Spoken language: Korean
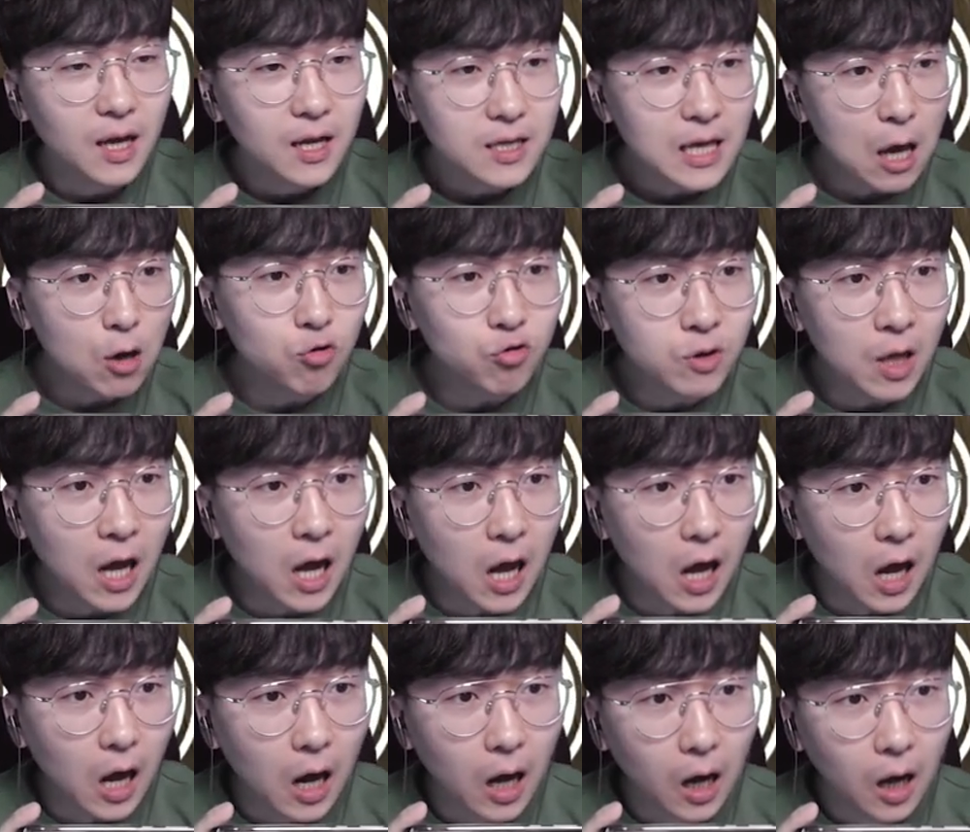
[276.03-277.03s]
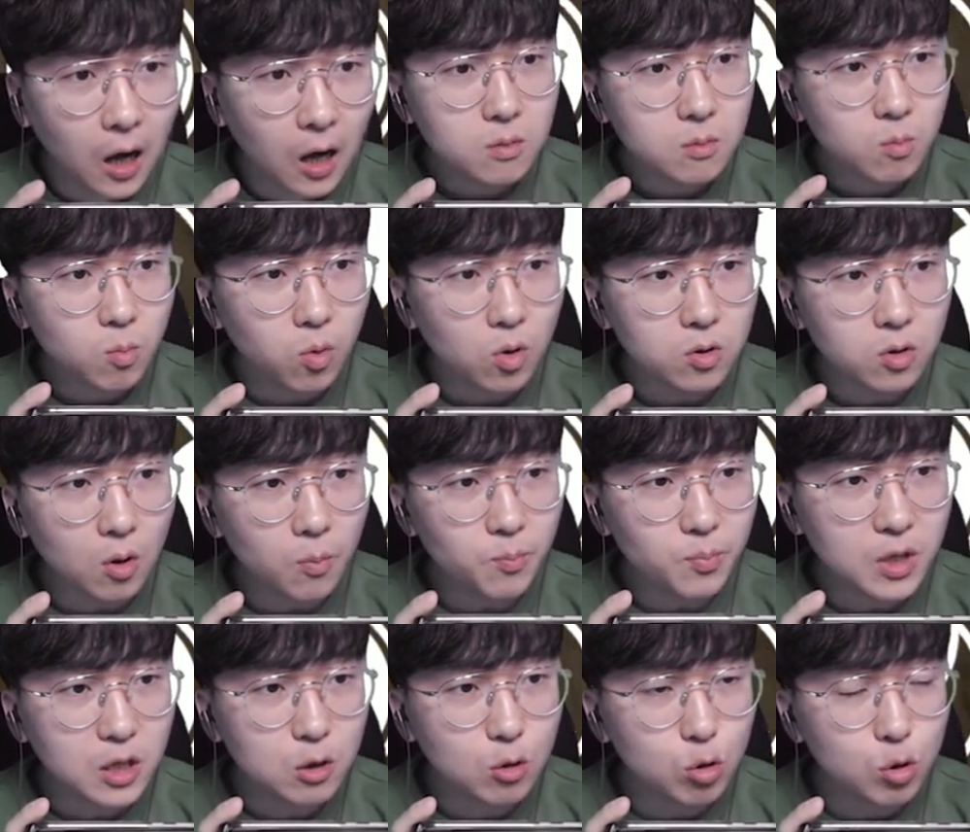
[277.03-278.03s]
얘구나. 뭐 너
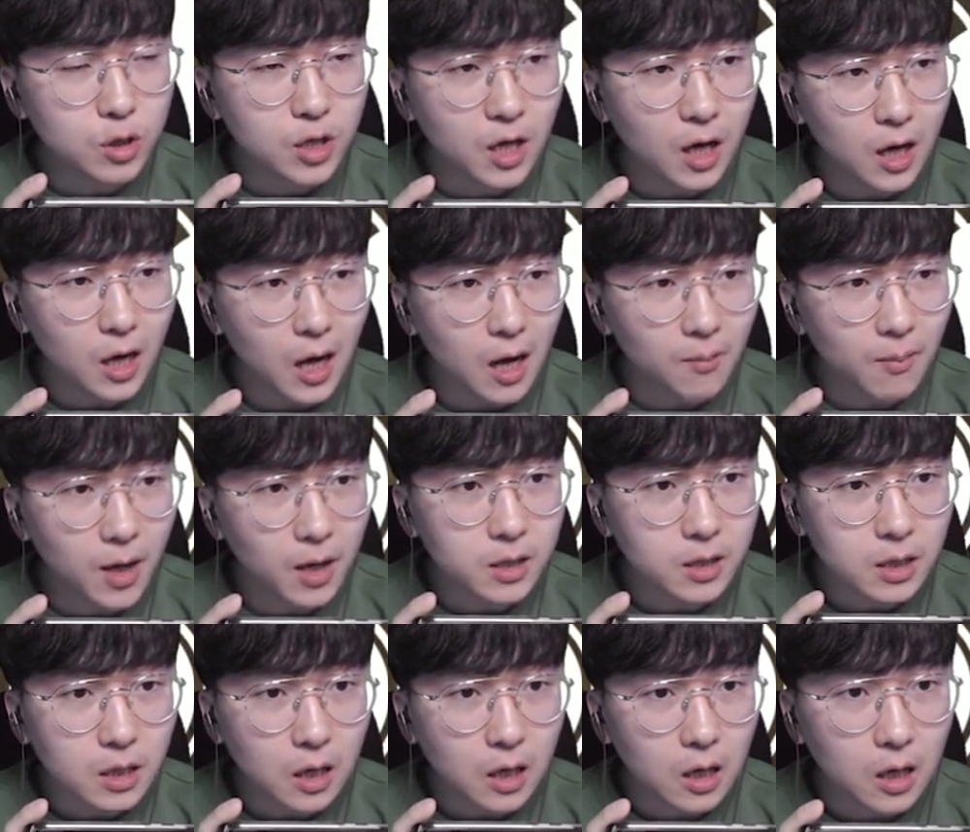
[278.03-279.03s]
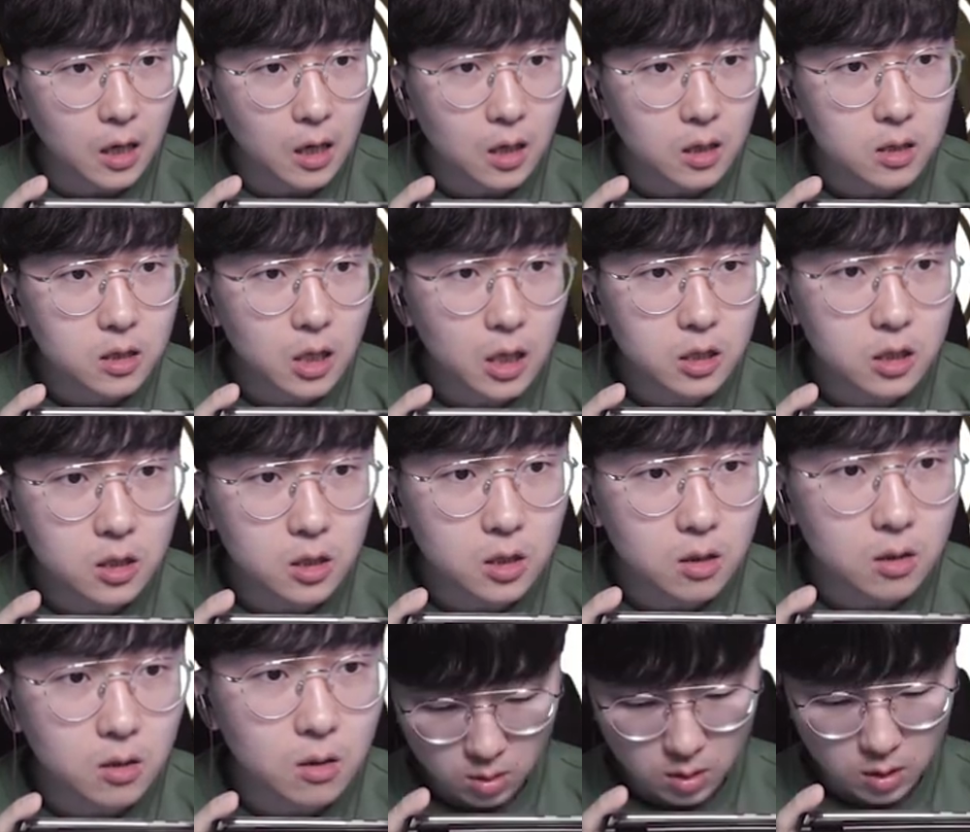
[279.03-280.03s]
비둘기야? 까마귀야? 짜식
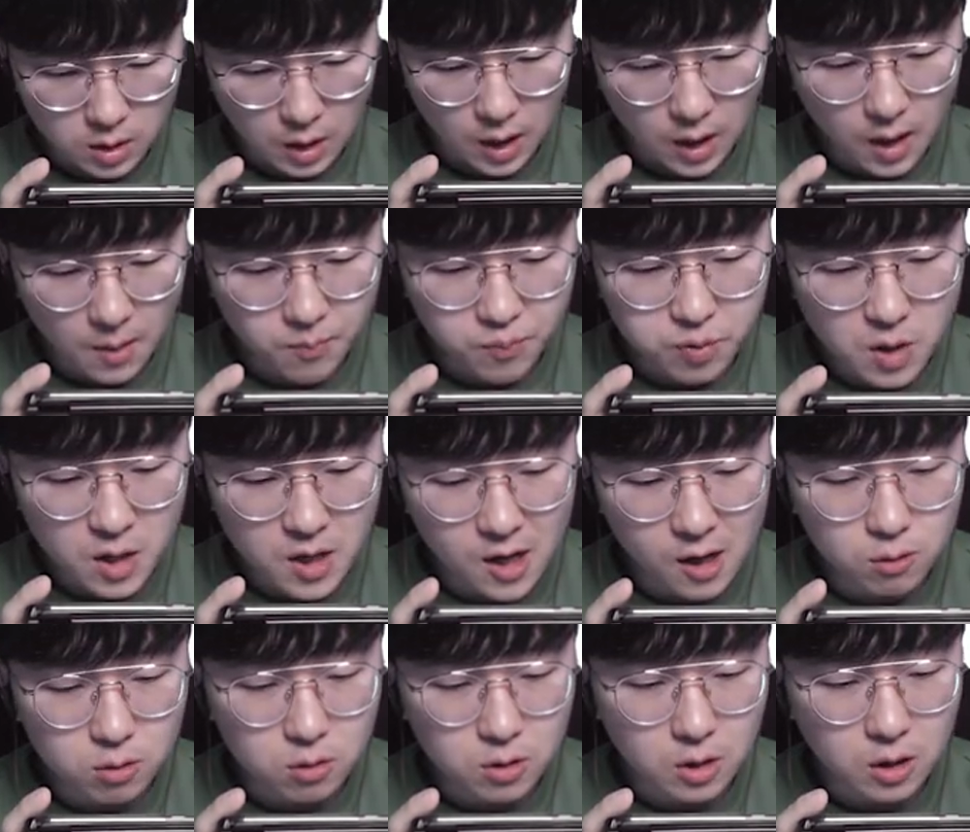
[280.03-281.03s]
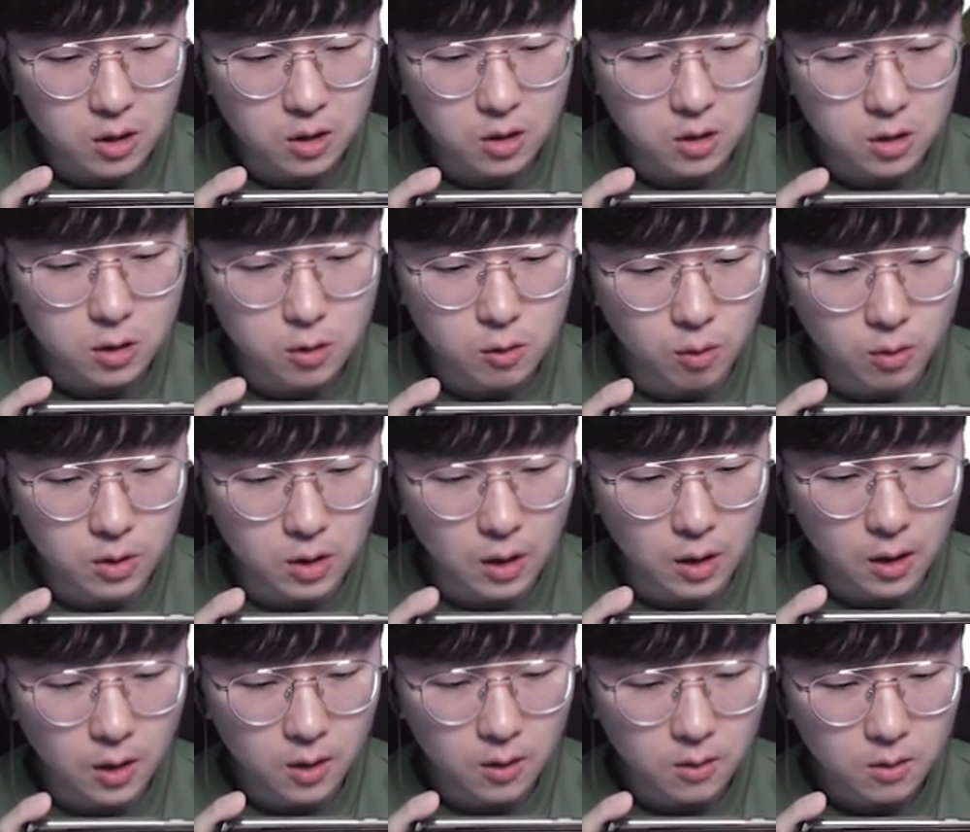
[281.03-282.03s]
이거. 얘가 플레이아웃 스킬을 들고
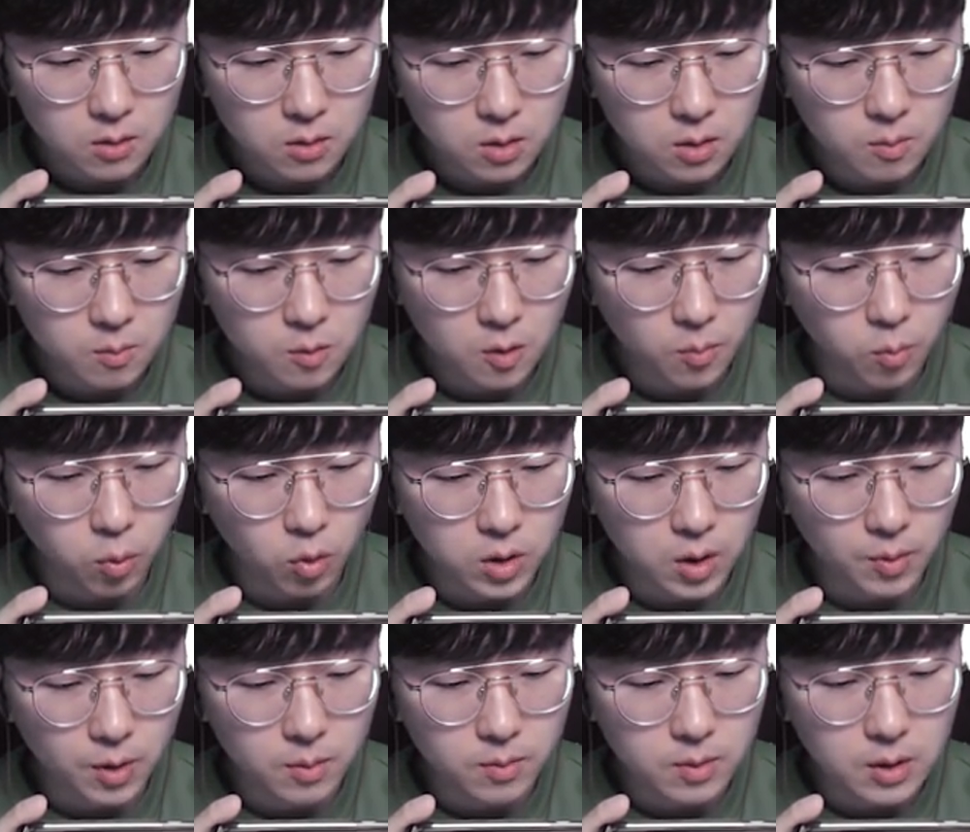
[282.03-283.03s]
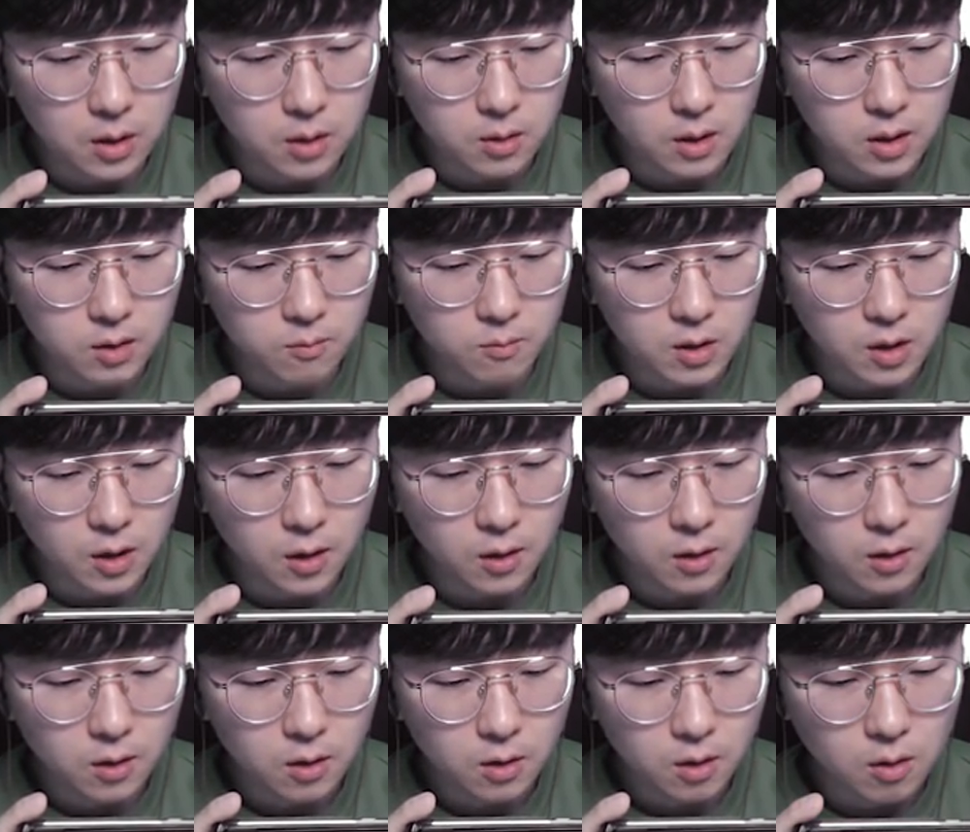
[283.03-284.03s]
있네? 그럼 너 보내버리면 되는 거 아닙니까?
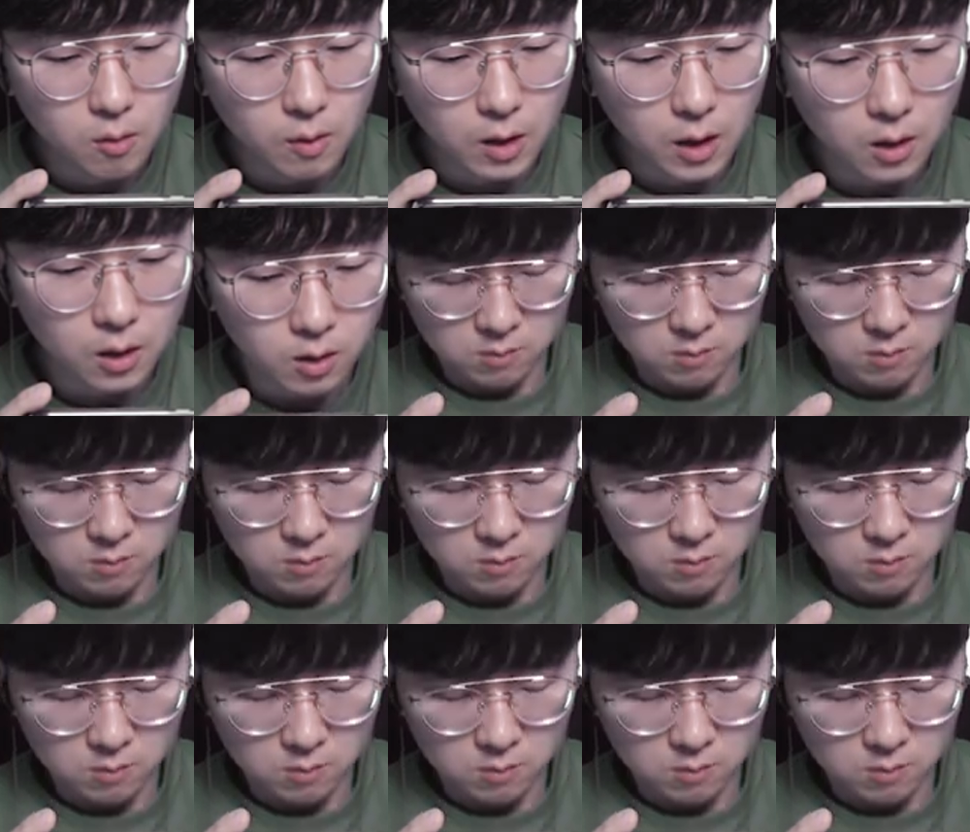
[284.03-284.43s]
일로 와.